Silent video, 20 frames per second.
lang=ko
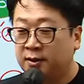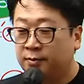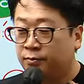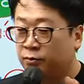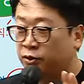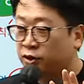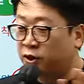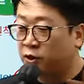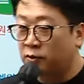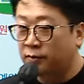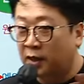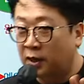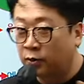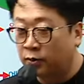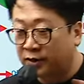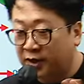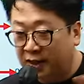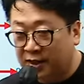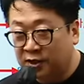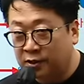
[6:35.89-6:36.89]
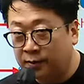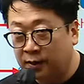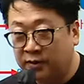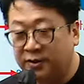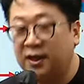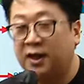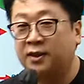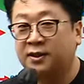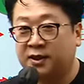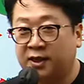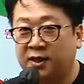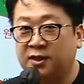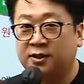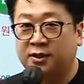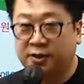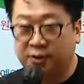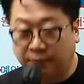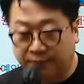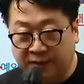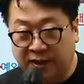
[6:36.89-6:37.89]
묻지도 말고 따지도 말고 그냥 지혜는
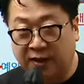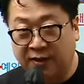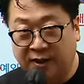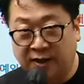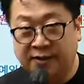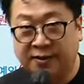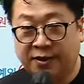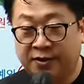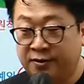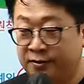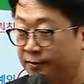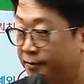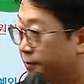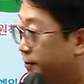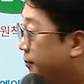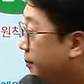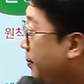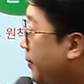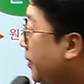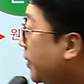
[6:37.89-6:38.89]
지혜 없다 이렇게 하세요. 음.